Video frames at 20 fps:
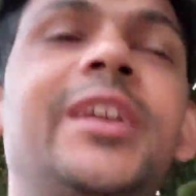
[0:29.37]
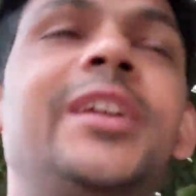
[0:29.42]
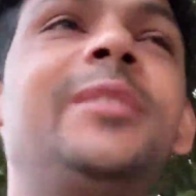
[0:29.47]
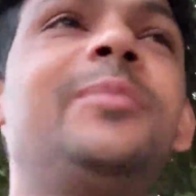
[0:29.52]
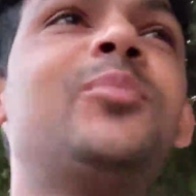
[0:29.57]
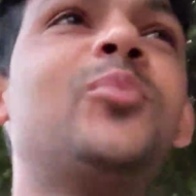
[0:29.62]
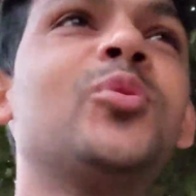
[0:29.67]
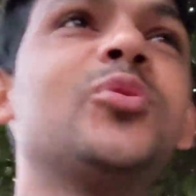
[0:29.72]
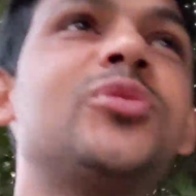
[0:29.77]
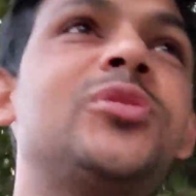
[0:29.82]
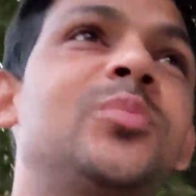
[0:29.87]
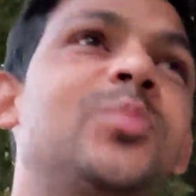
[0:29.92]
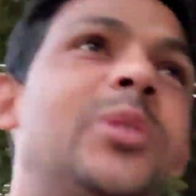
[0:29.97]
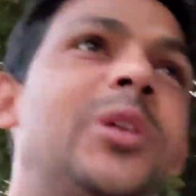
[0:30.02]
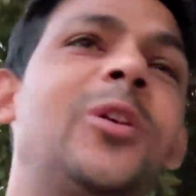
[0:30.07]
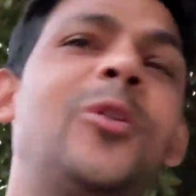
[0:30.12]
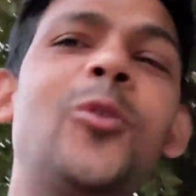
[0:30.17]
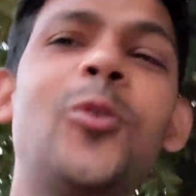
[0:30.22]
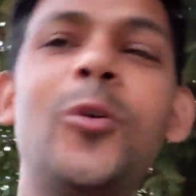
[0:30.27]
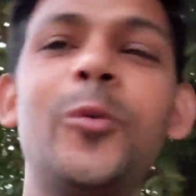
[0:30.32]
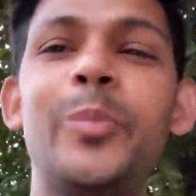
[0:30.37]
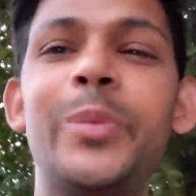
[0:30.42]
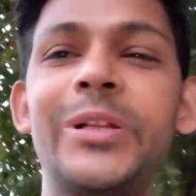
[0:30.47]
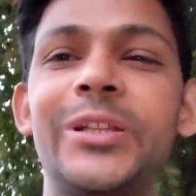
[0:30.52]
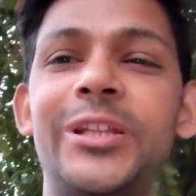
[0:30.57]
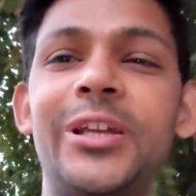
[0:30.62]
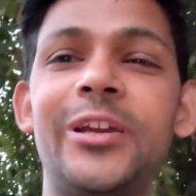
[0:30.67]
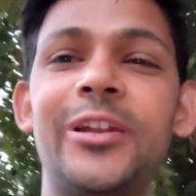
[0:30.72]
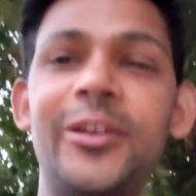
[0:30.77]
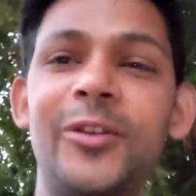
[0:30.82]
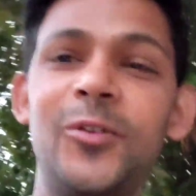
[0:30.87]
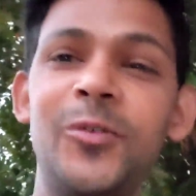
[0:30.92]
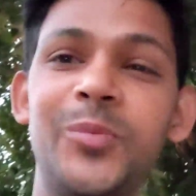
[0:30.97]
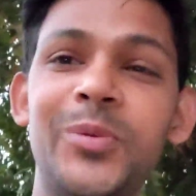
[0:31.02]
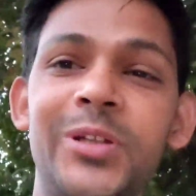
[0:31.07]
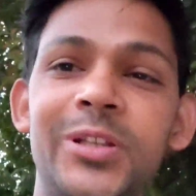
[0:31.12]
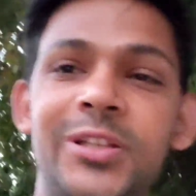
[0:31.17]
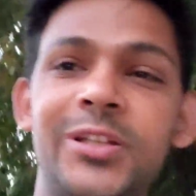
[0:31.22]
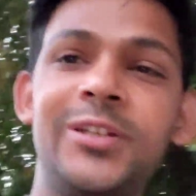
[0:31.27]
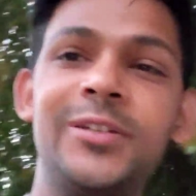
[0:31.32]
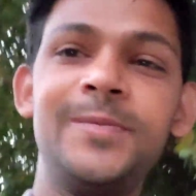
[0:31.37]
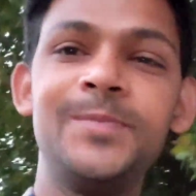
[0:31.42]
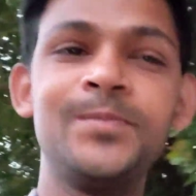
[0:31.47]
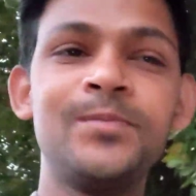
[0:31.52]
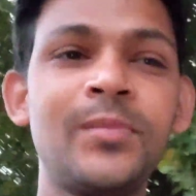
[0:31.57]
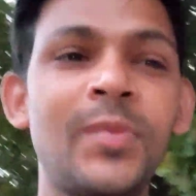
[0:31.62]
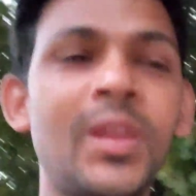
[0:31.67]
हैं कि पॉसिबल हो पाता कि नहीं हो पाता